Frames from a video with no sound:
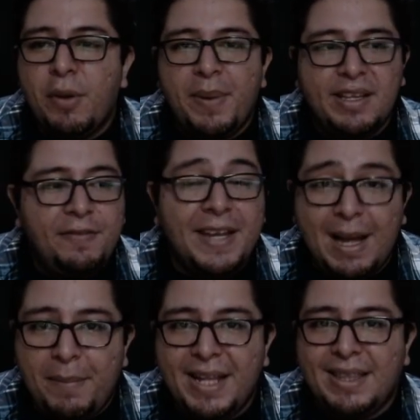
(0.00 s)

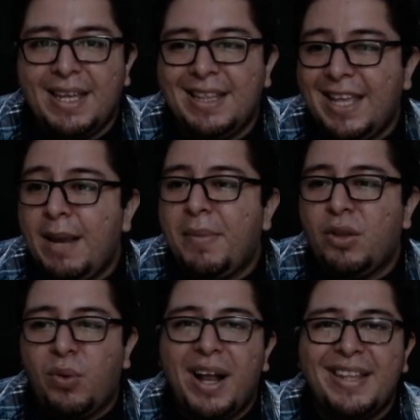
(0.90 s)
específicamente del
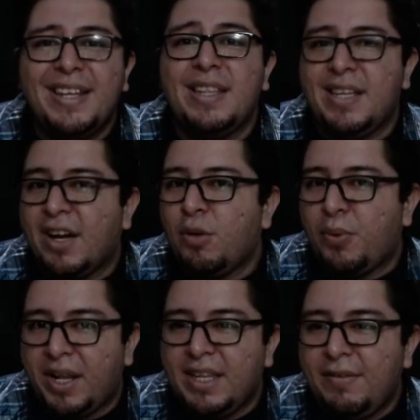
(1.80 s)
manual de identidad
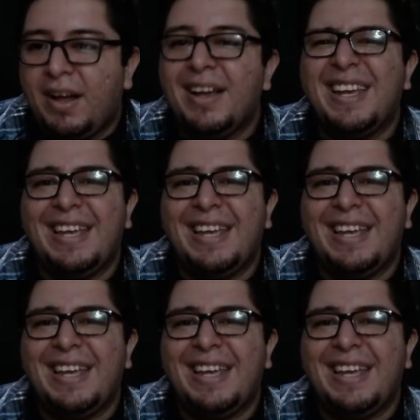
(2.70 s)
corporativa,